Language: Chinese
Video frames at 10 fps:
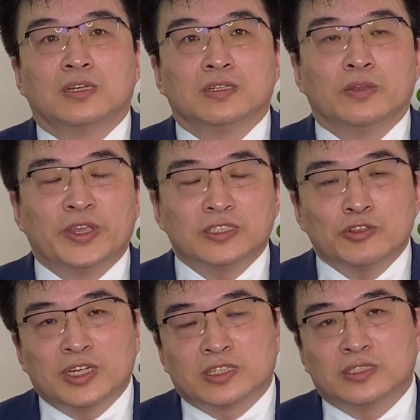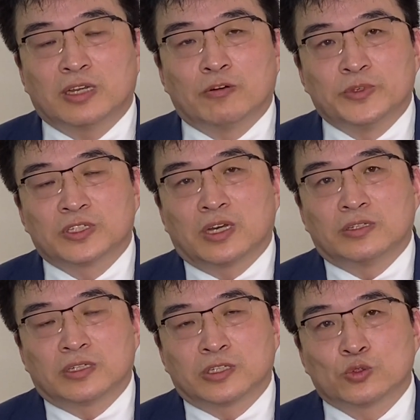因为这段时间我们知道
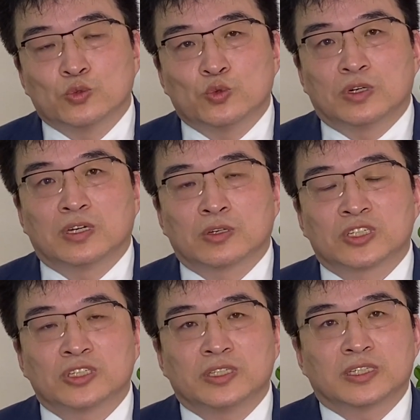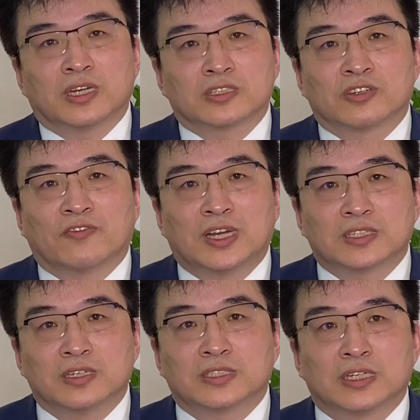呢，是中国和世界上是发
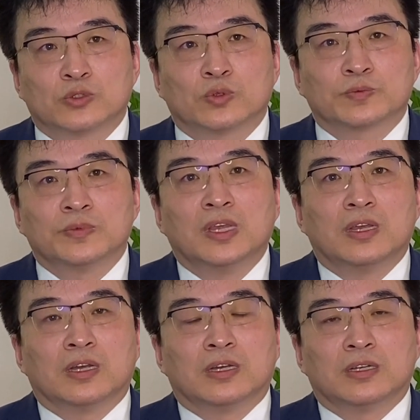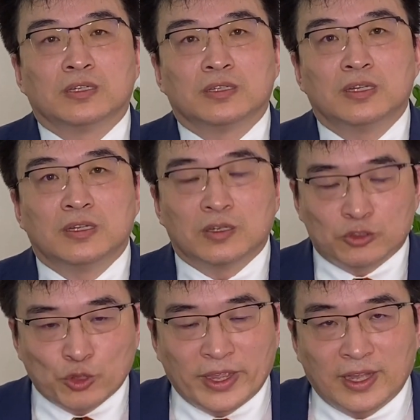生了这种呃
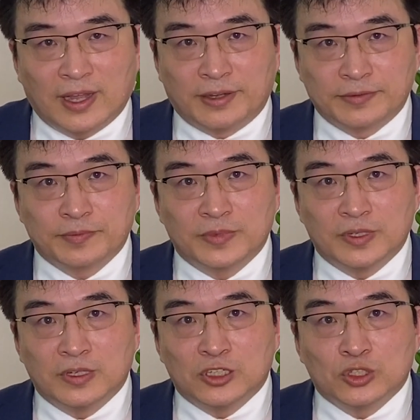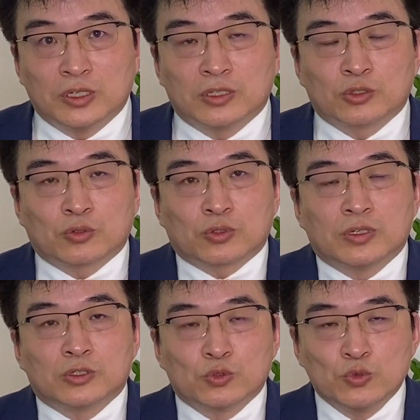断航，
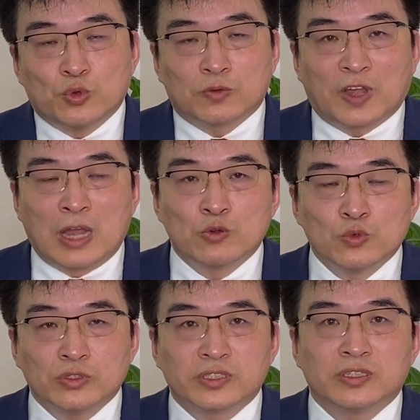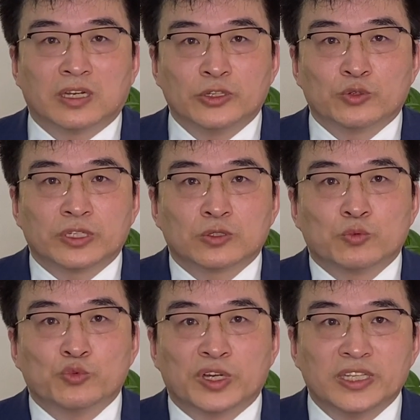中国航空公司呢利用这个“
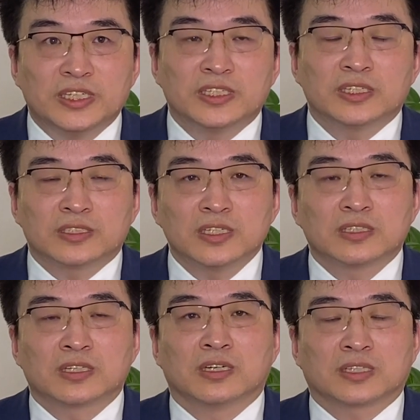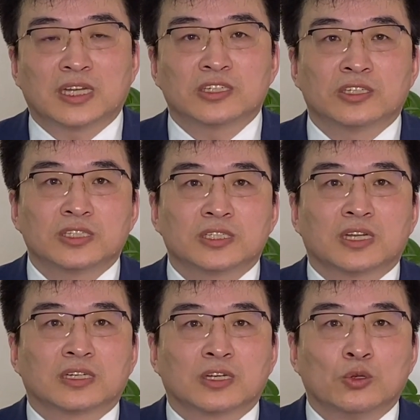五个一”政政策，它实质
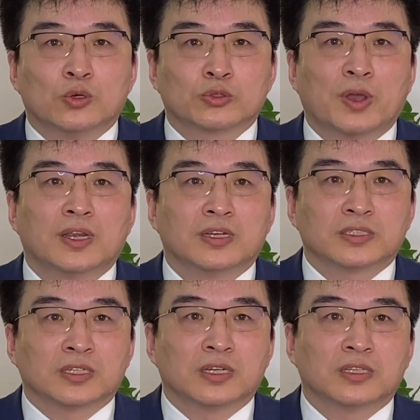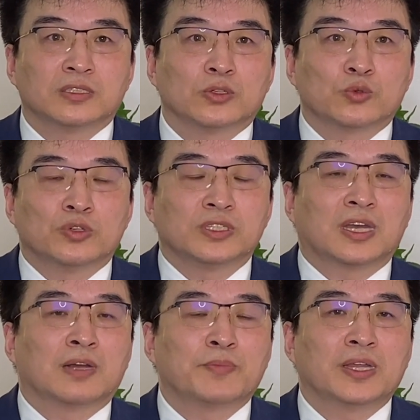上是垄断了整个的这种国际
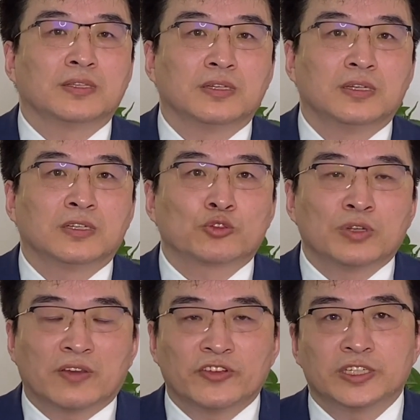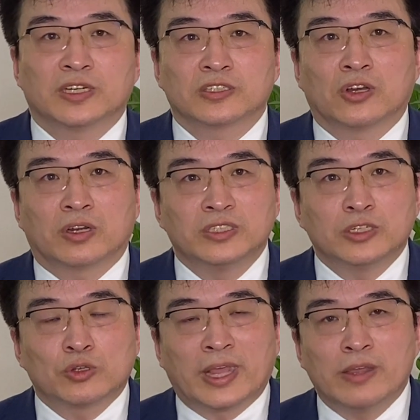航班。数量非常少，而且
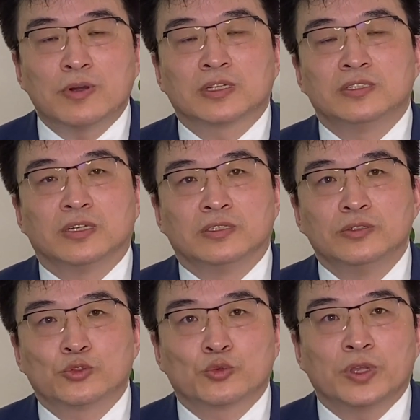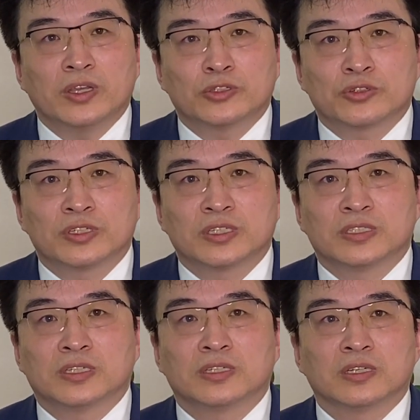来往的人主要也就是这
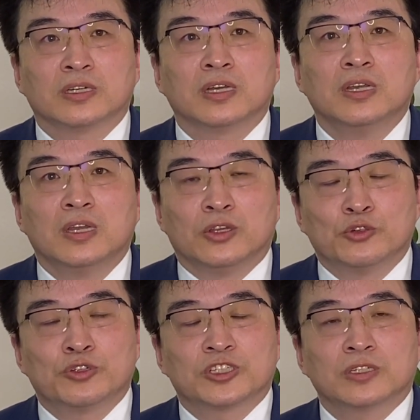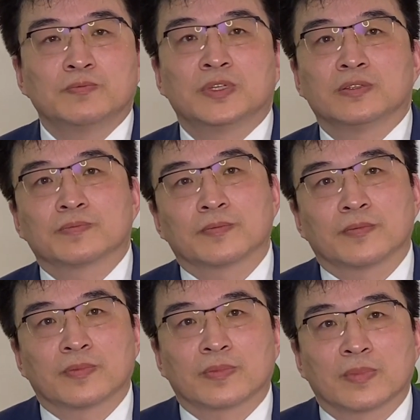些这个留学生们。
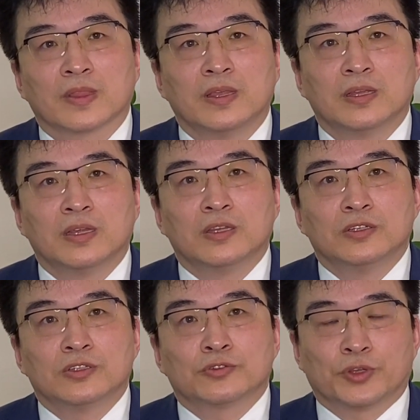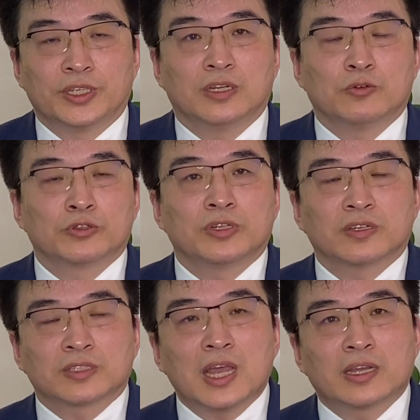所以呢，我觉得
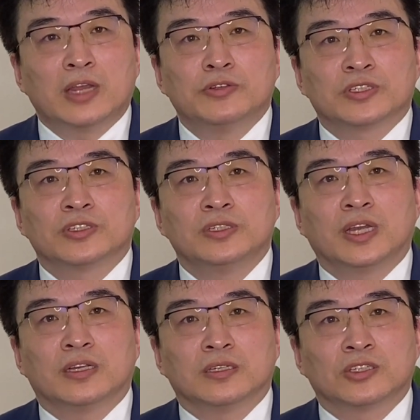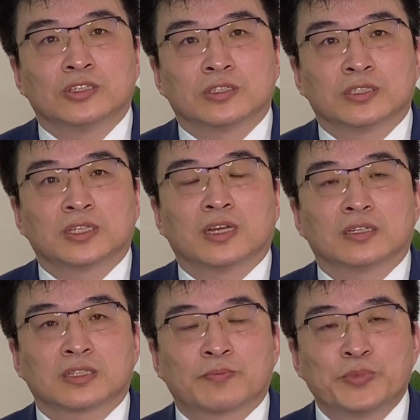大概率的事件是，史
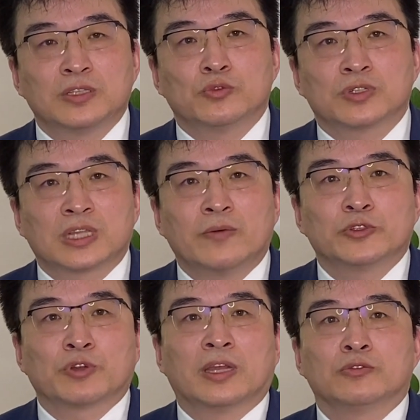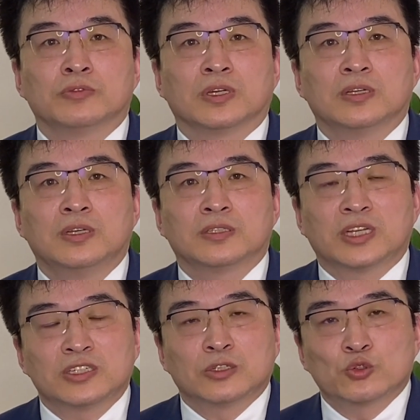上病毒是他们传入的。但
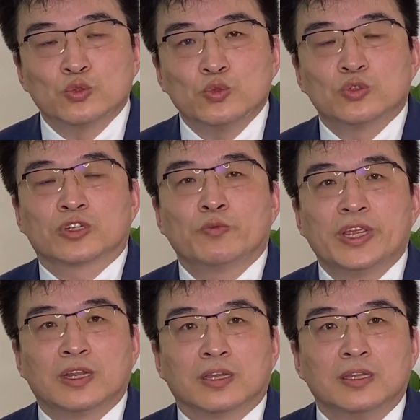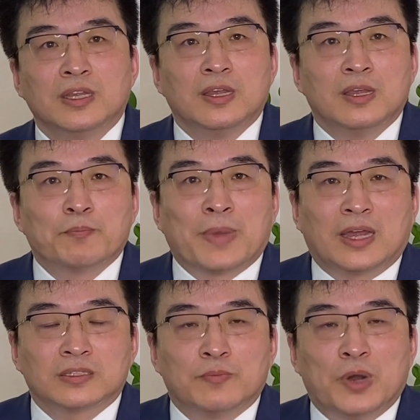是呢，中共是为了把
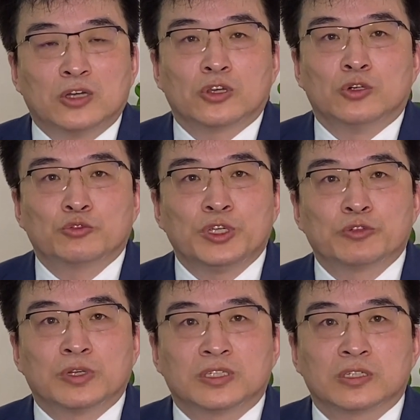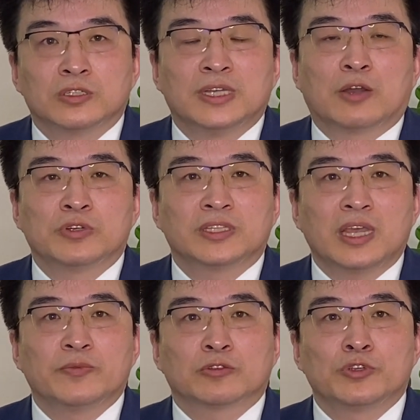这个矛头对准了这个两会的代
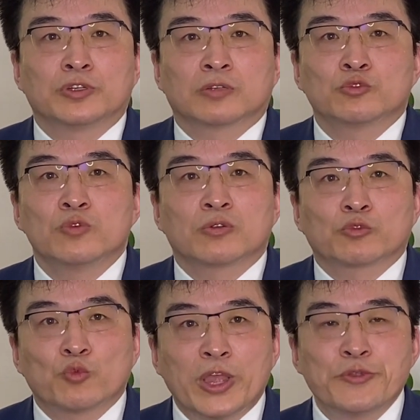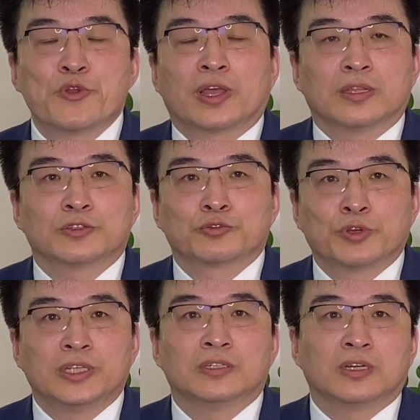表，对准了中共官员，所
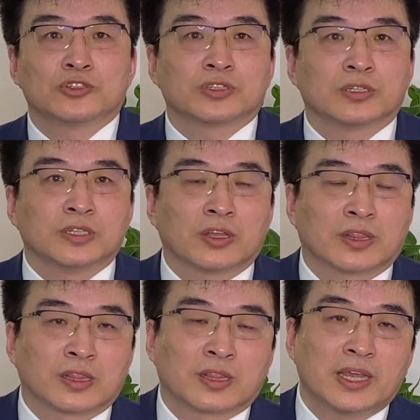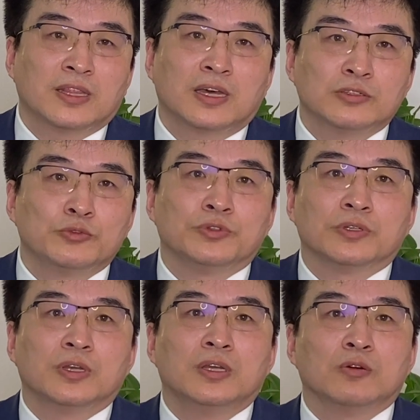以呢，就是要栽赃于
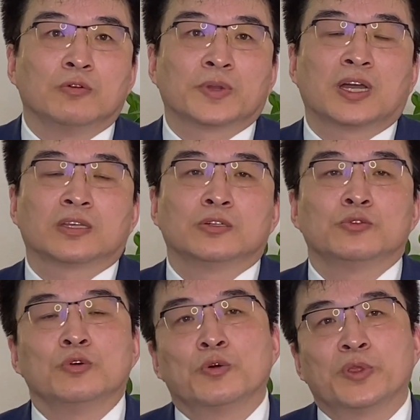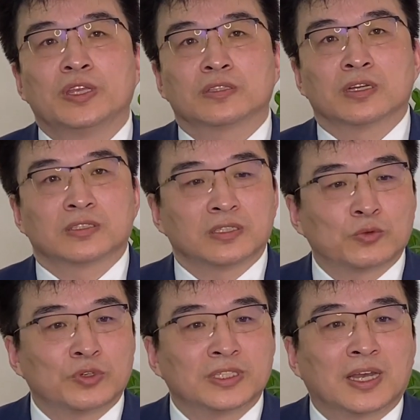我们看到的挪威等这些
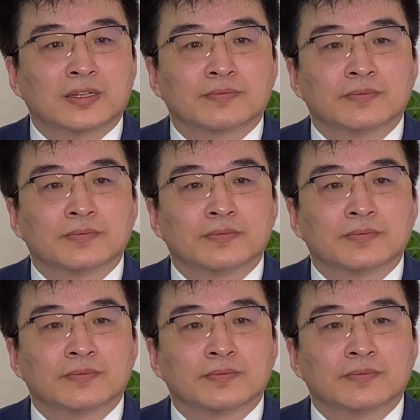国家。